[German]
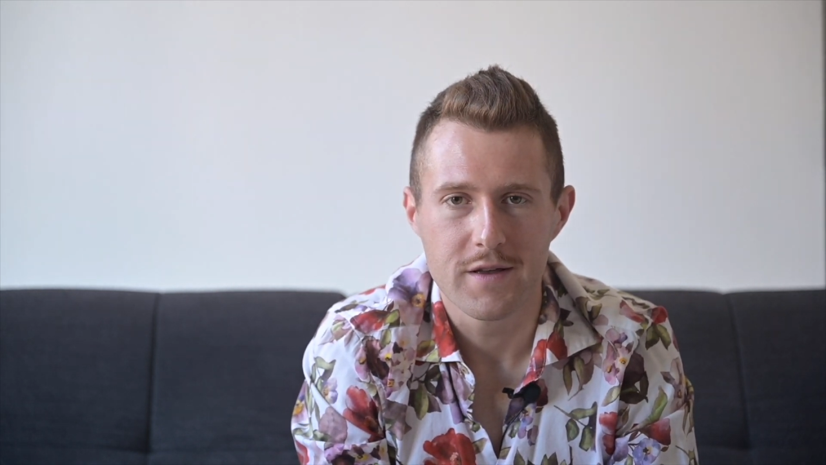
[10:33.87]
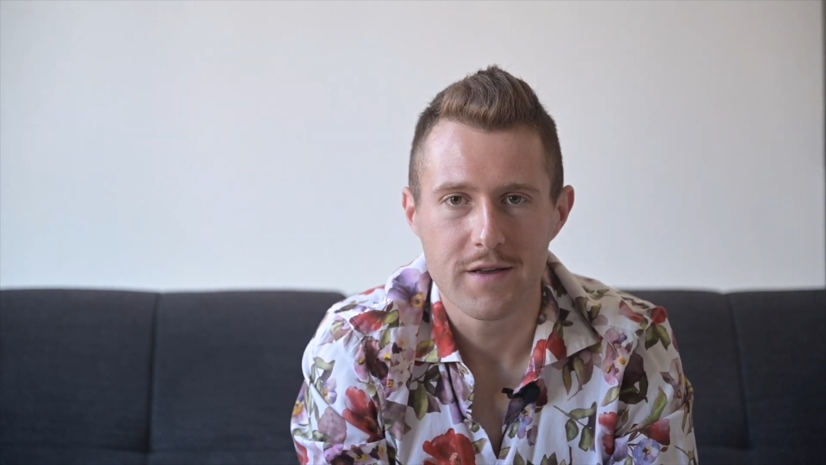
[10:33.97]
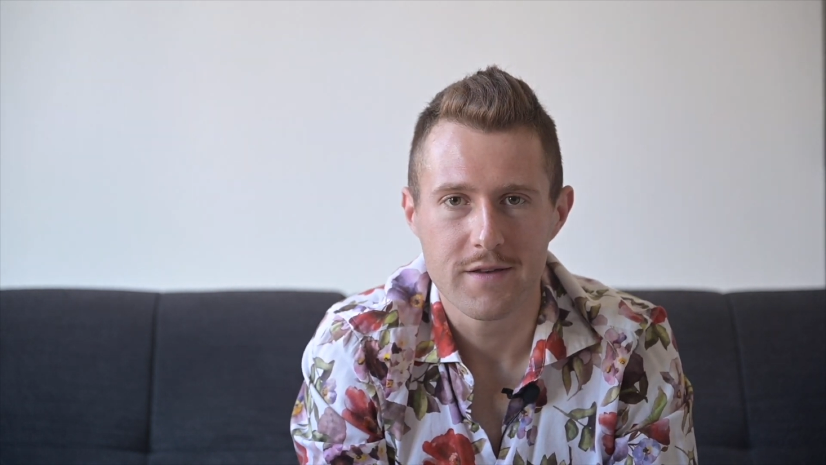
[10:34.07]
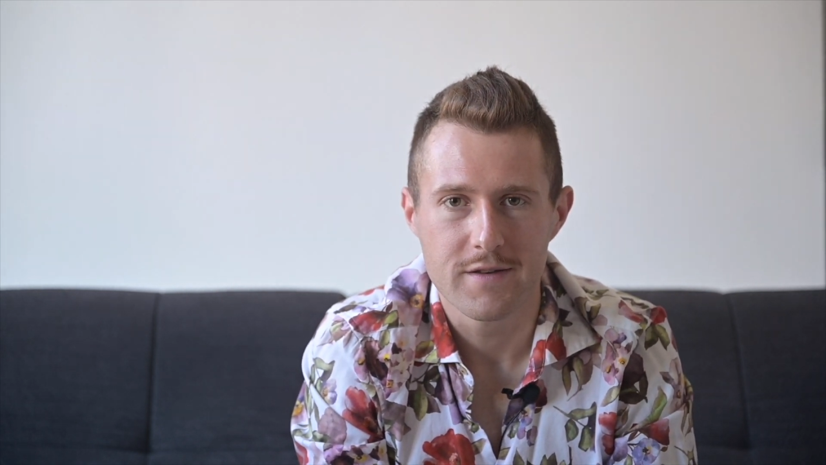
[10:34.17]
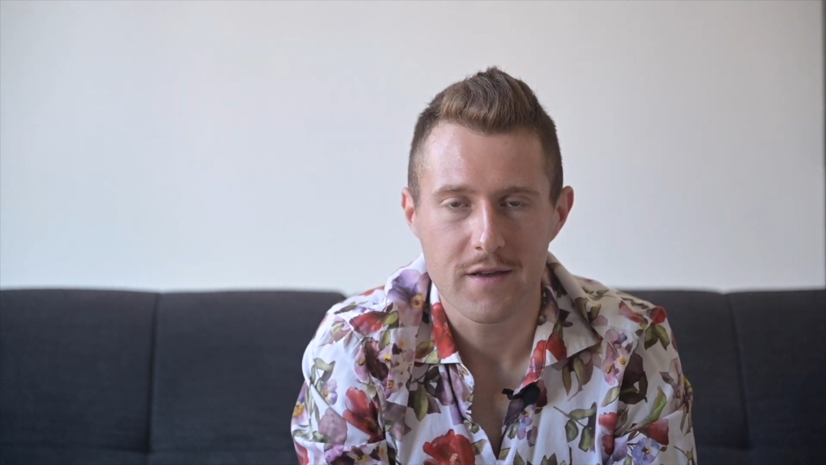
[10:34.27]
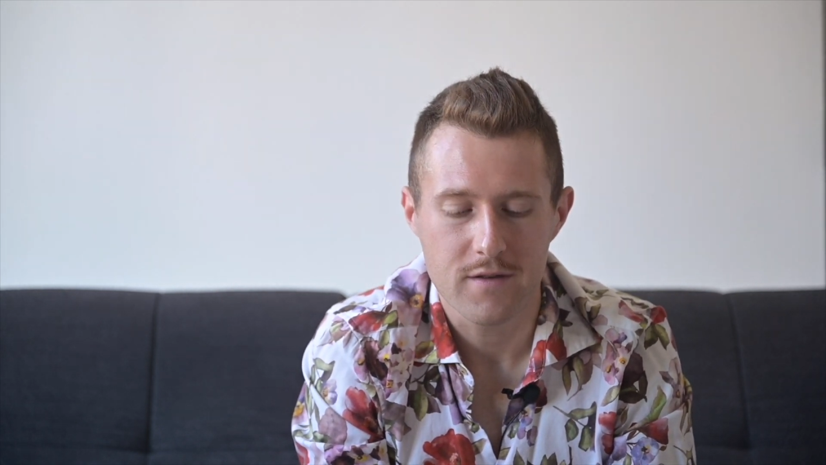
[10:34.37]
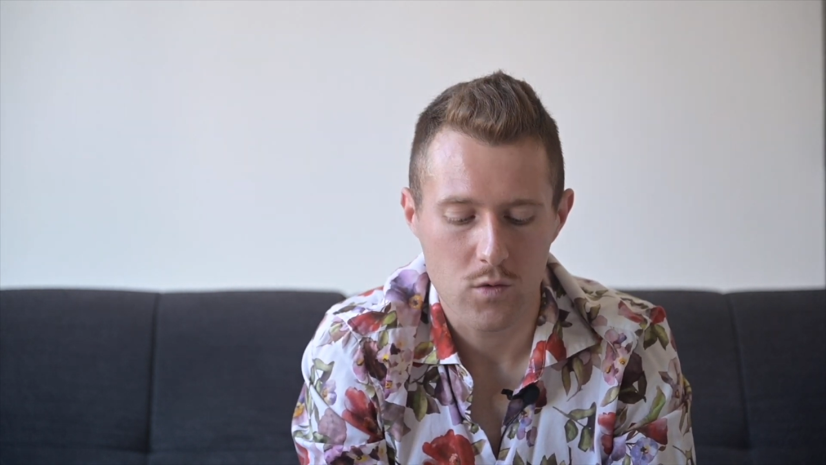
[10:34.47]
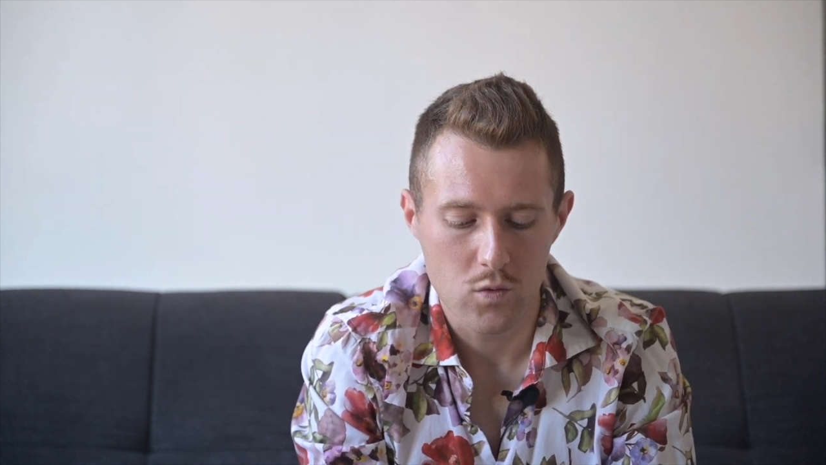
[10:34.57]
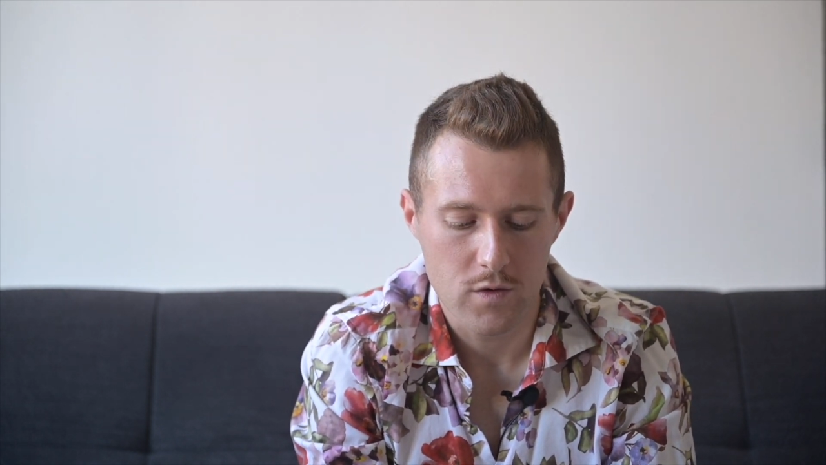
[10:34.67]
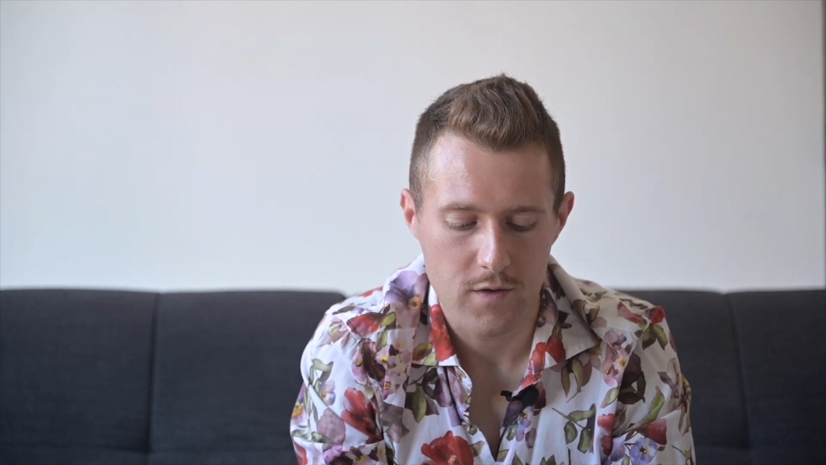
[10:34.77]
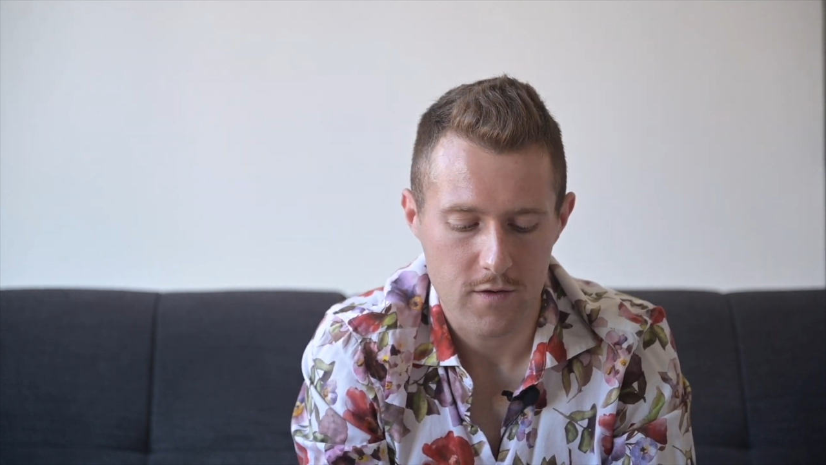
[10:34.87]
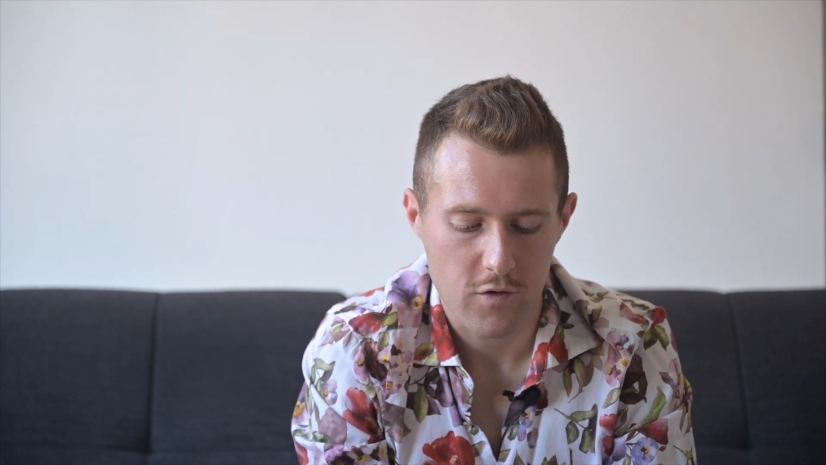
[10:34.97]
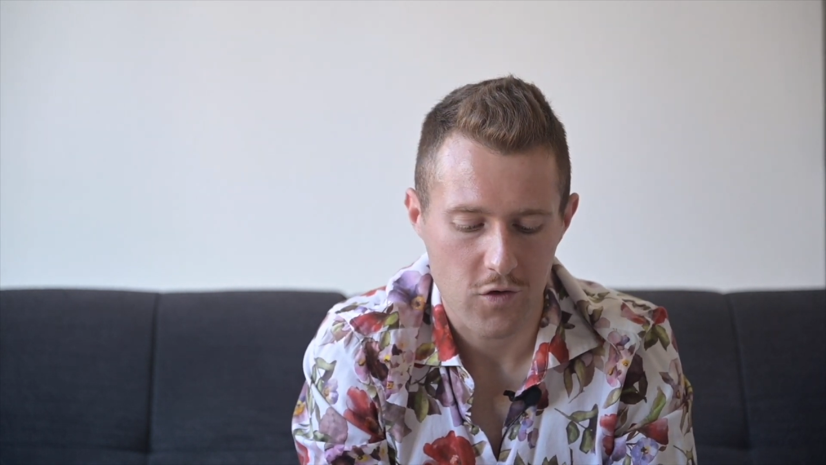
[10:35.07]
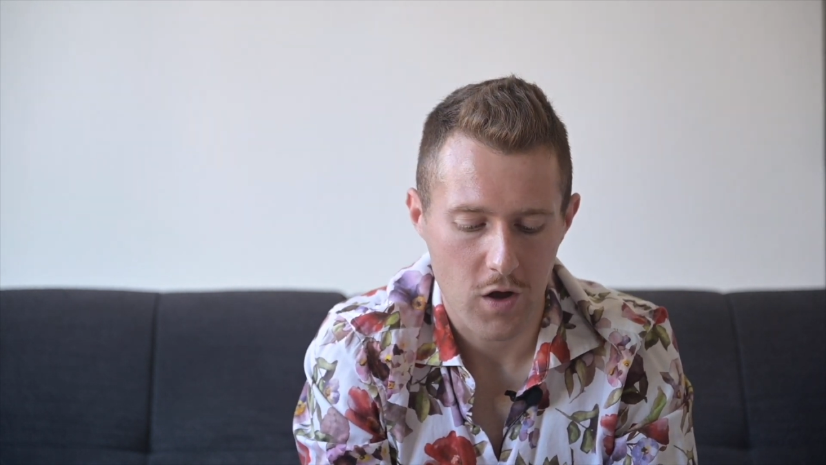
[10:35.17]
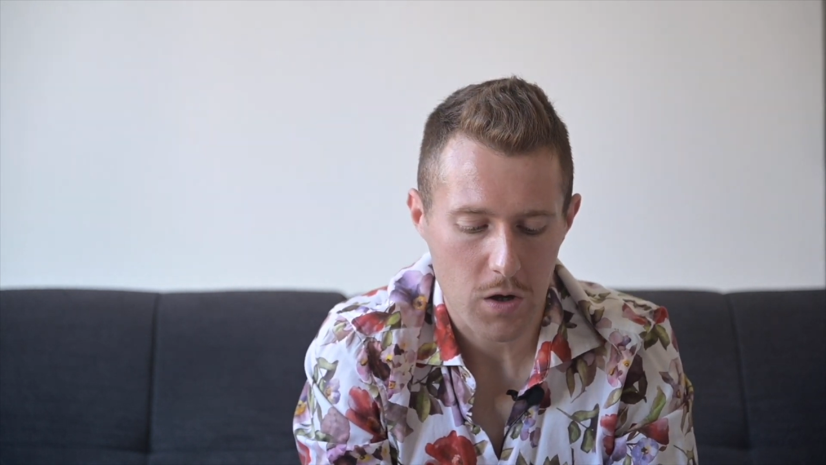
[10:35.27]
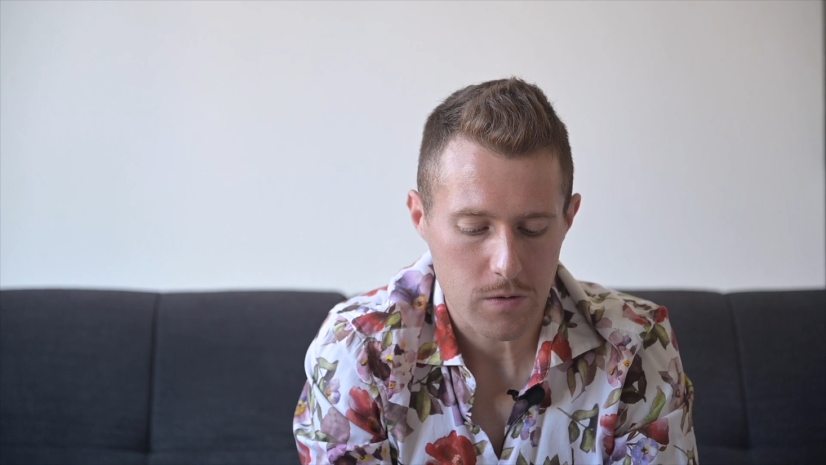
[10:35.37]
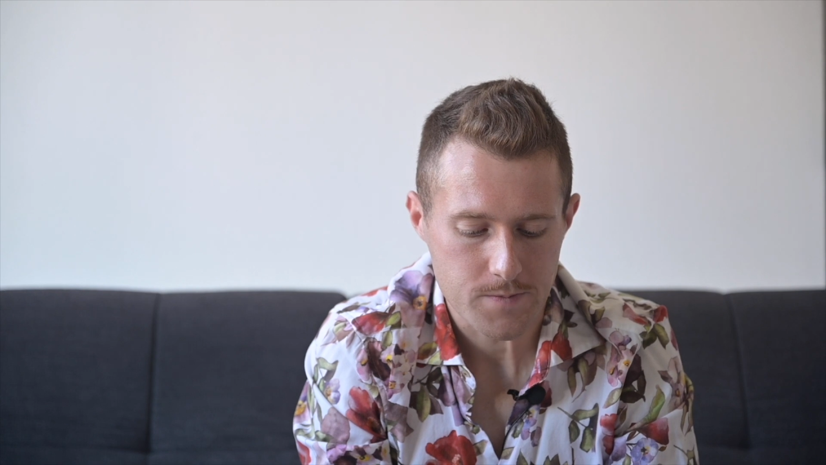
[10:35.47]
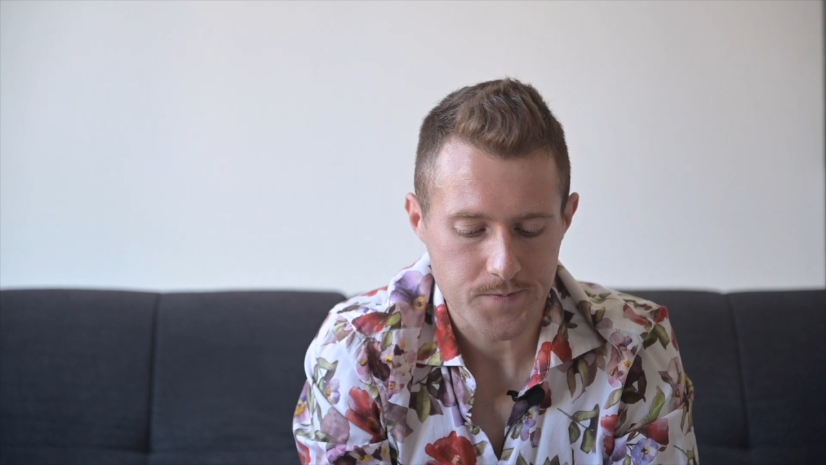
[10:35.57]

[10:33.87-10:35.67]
sehr, sehr gut, sehr, sehr stark.